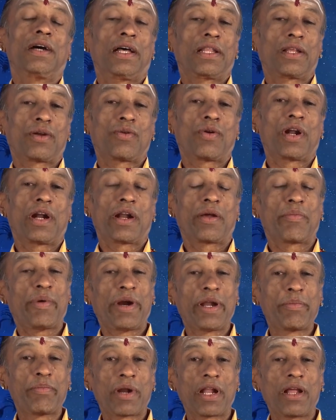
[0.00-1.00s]
அதுக்குண்டான
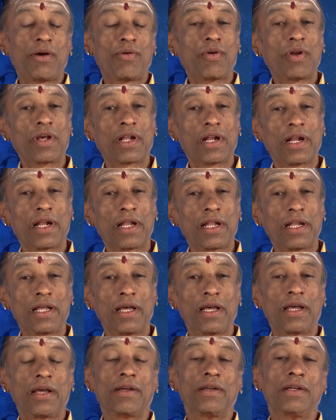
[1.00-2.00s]
படிப்பெல்லாம் உங்களுக்கு நல்ல
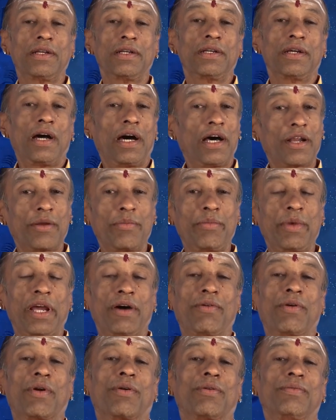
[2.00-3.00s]

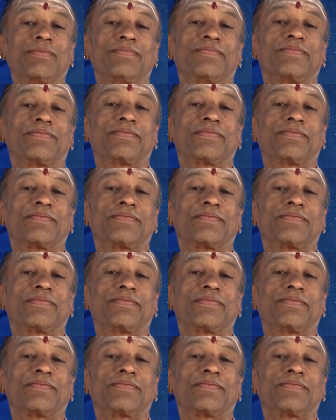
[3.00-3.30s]
அருமையாக வரும்